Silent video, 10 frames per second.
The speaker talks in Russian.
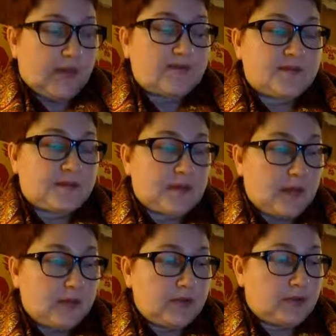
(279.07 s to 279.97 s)

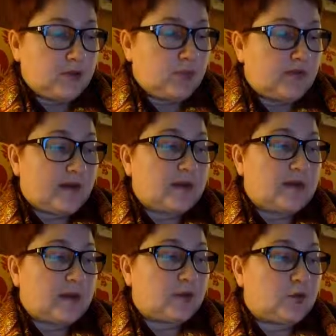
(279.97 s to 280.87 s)
всегда подразумевает
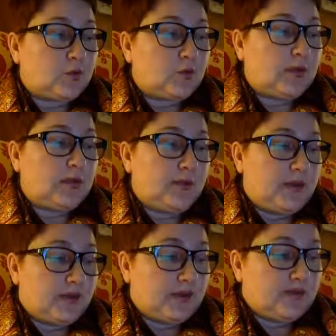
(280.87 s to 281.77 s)
некоторую
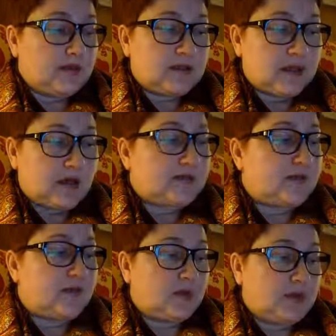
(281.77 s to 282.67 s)
непрерывность
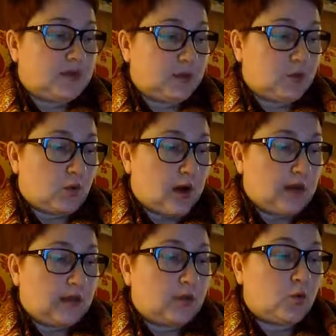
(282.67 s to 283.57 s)
нравственной,
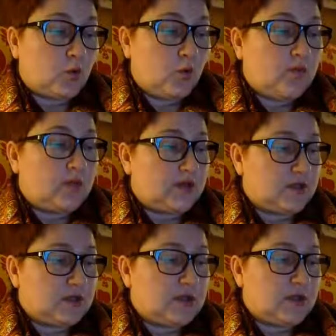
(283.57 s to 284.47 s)
интеллектуальной, духовной
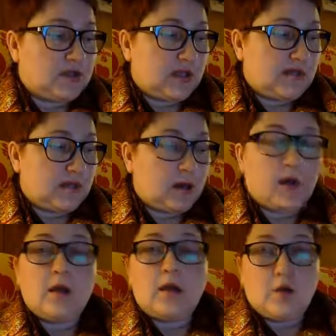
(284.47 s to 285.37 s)
жизни человека,